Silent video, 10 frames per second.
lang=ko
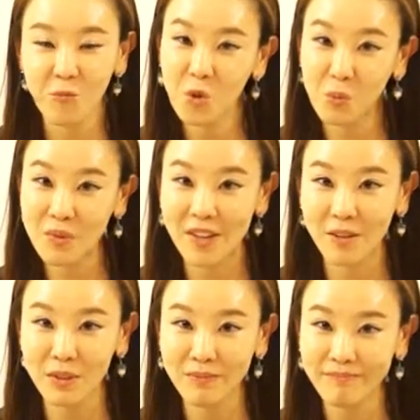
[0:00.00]
쉽죠
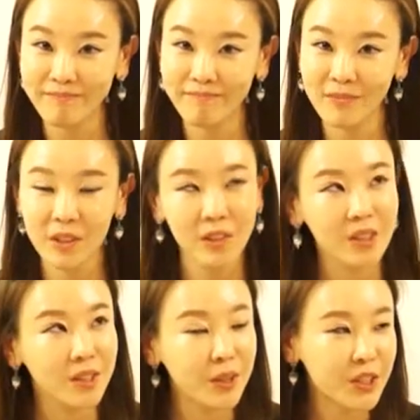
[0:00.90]
여러분?
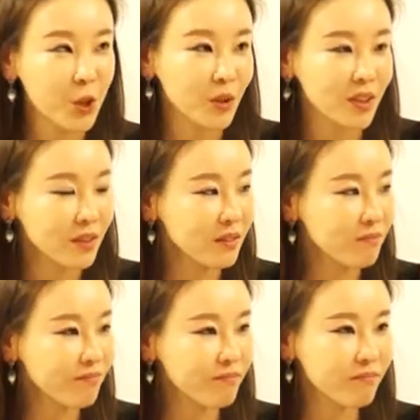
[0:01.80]

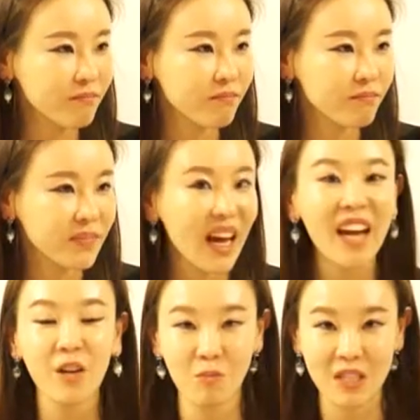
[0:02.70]
저는
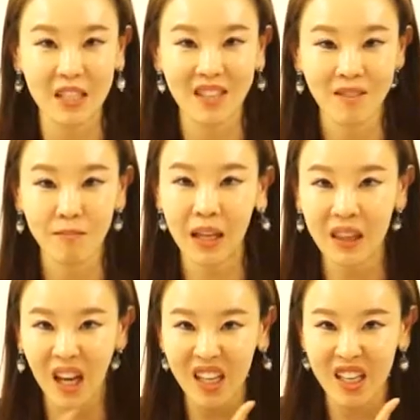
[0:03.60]
타이 음식,
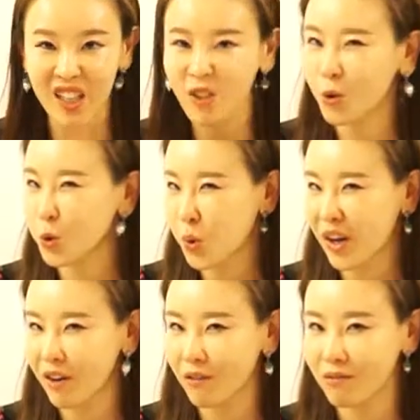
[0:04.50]
팟타이 이런 거 좋아해요.